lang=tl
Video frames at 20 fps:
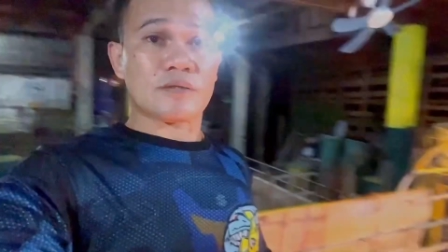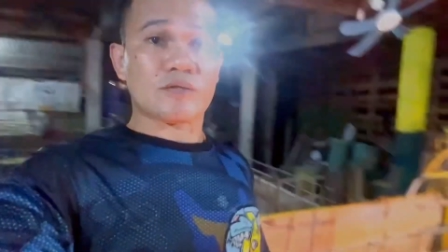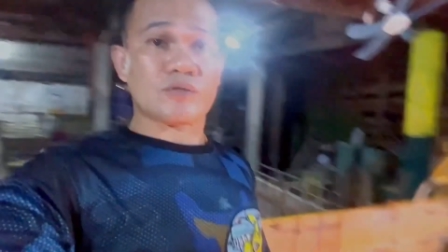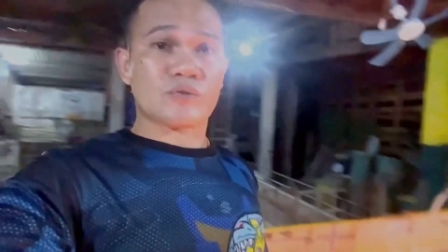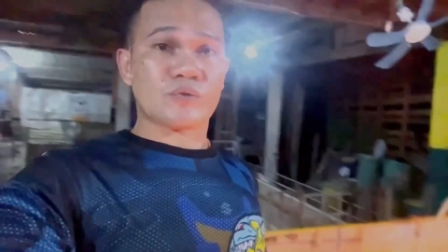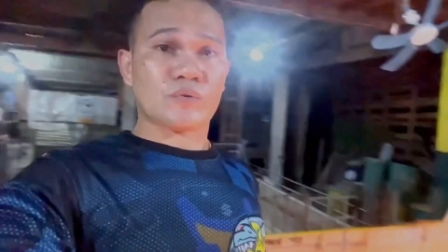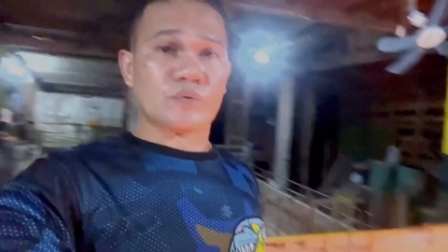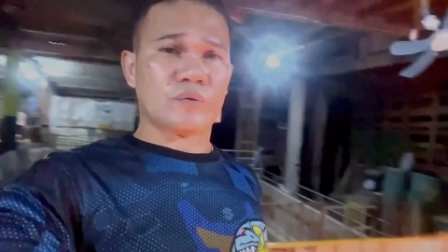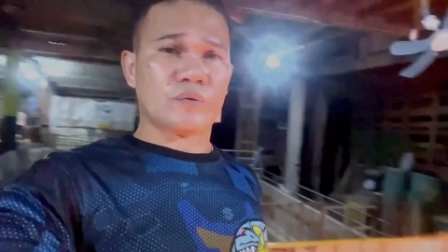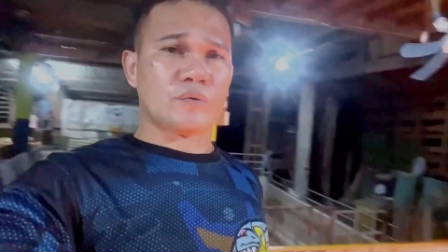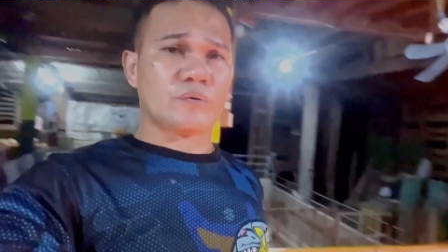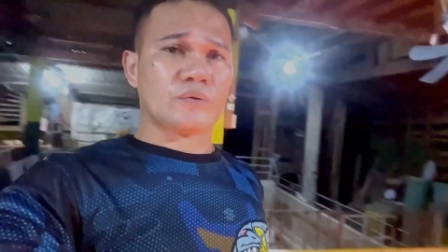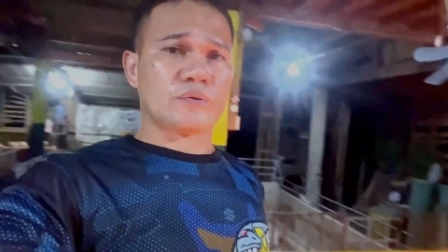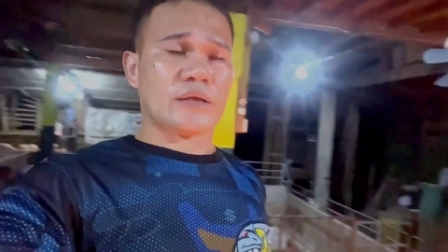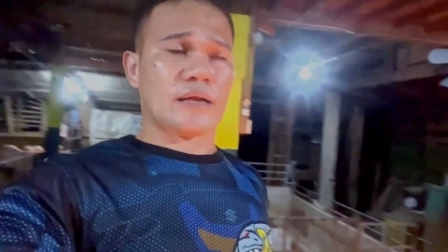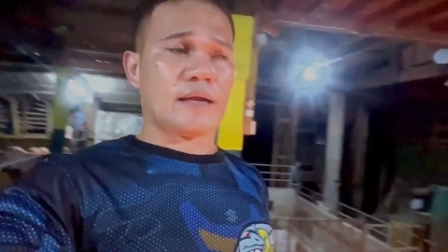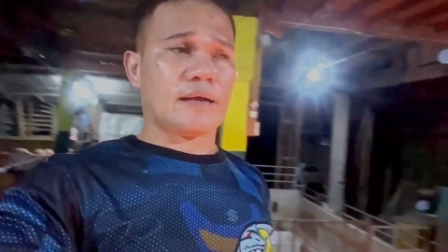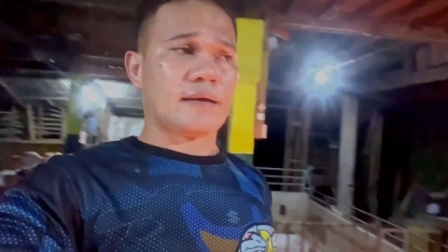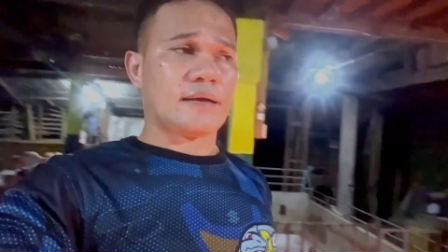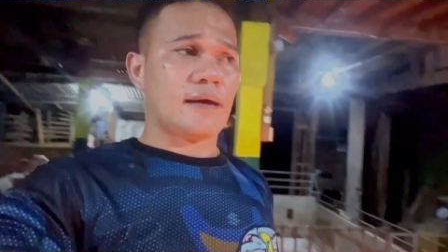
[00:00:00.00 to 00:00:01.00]
So
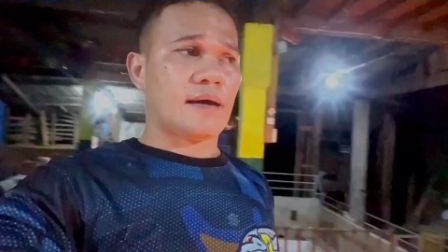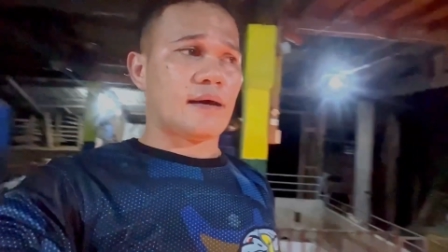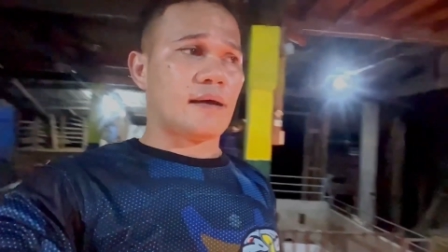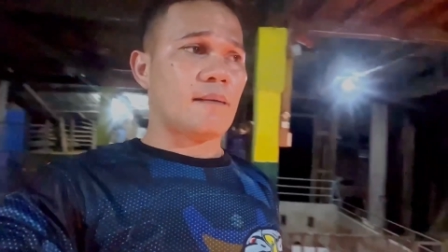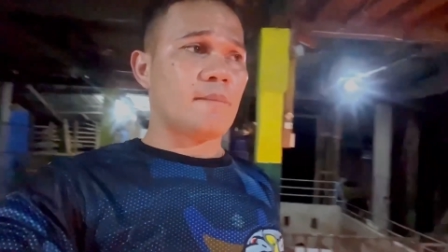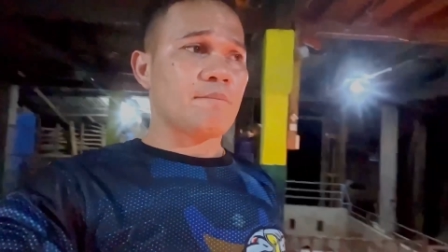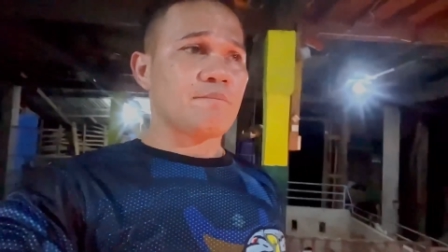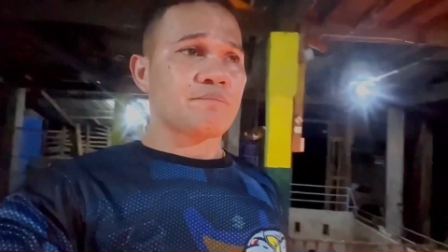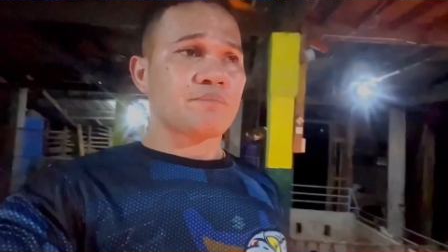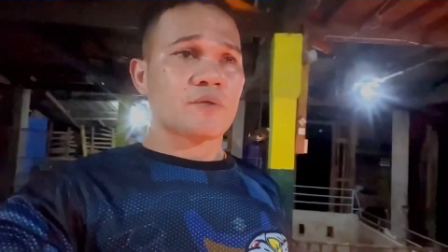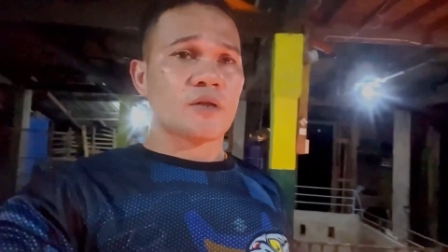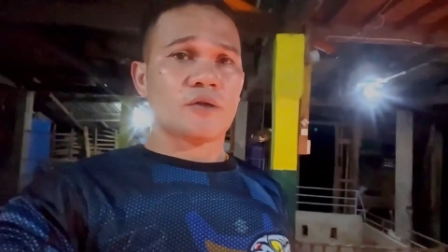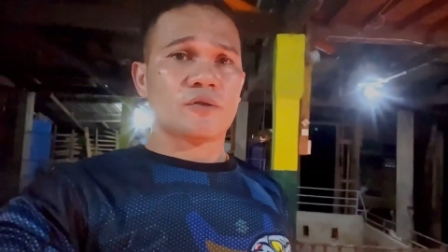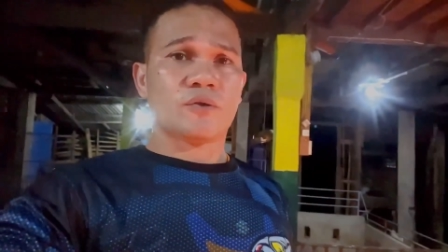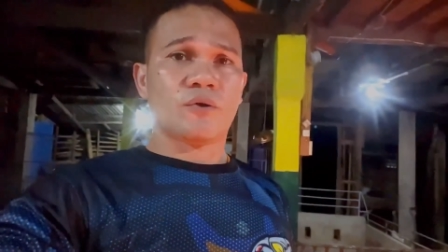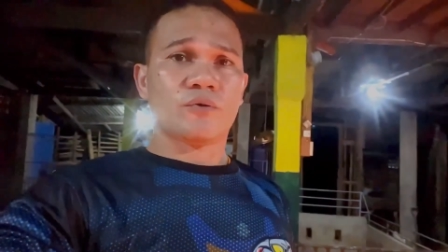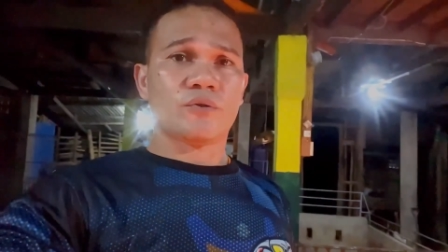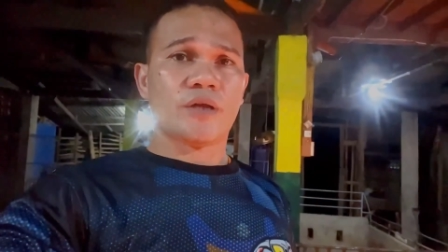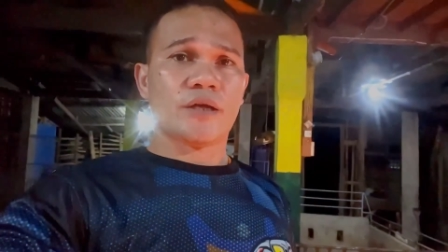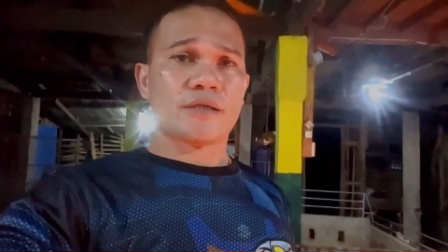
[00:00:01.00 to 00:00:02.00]
talaga
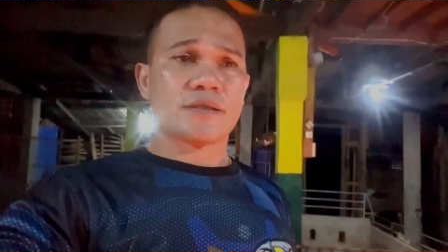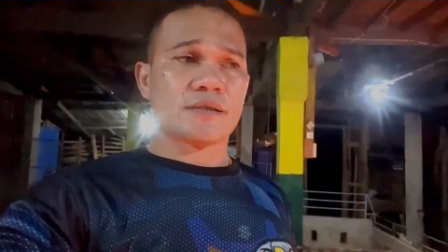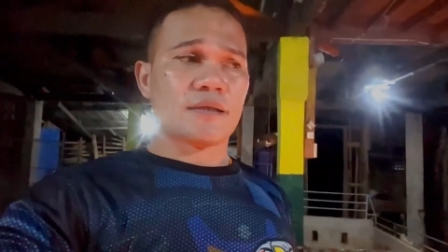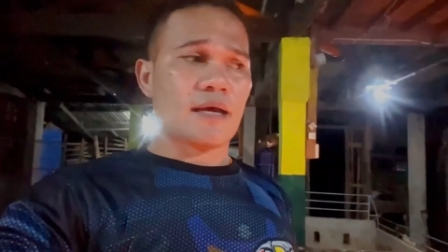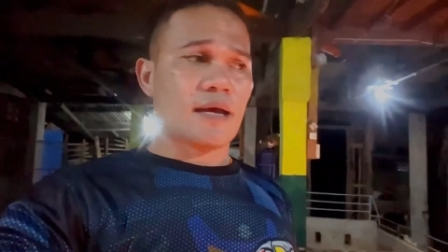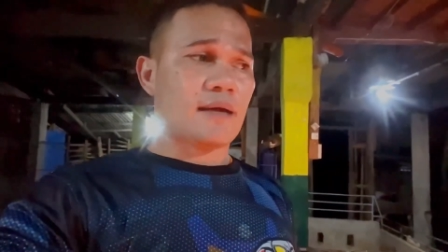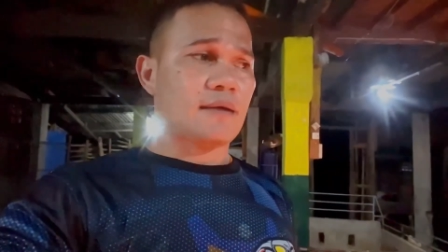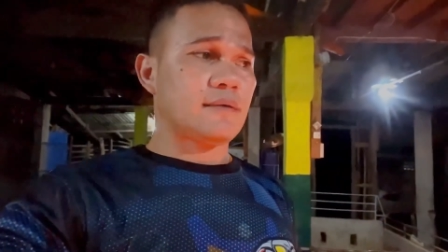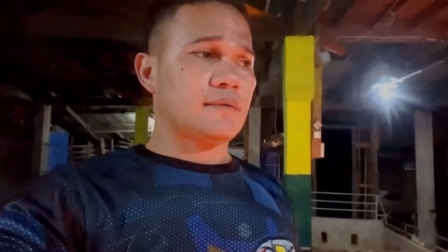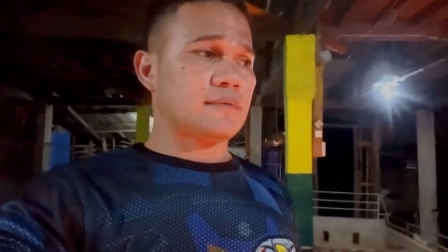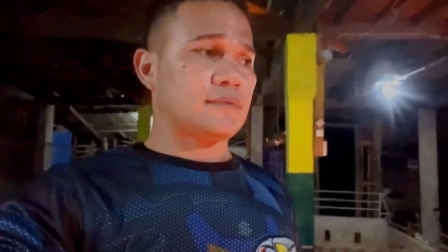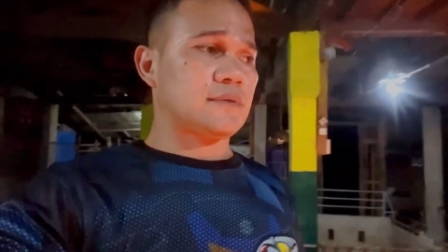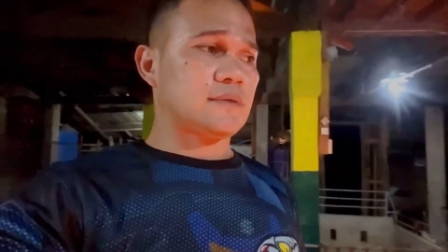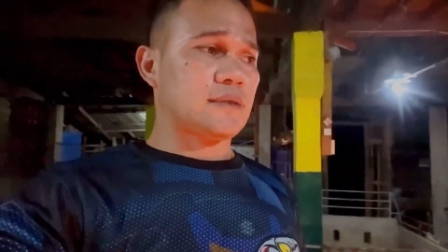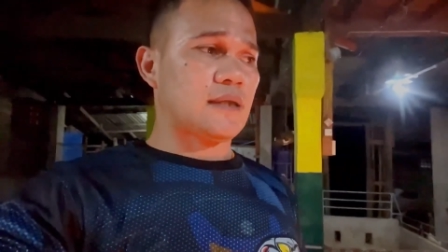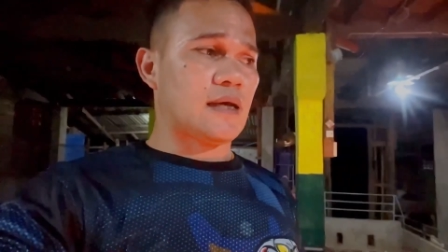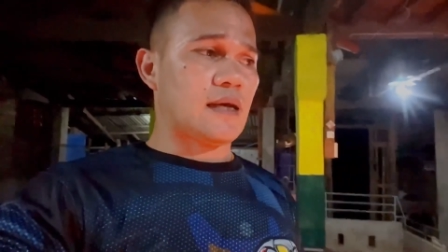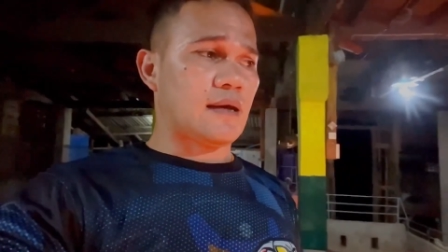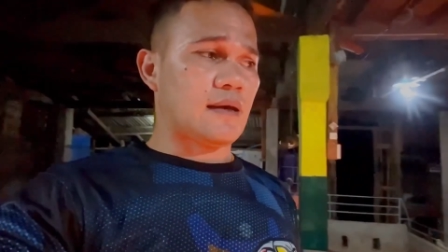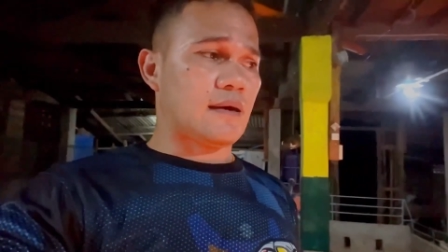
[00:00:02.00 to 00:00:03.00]
2 days na na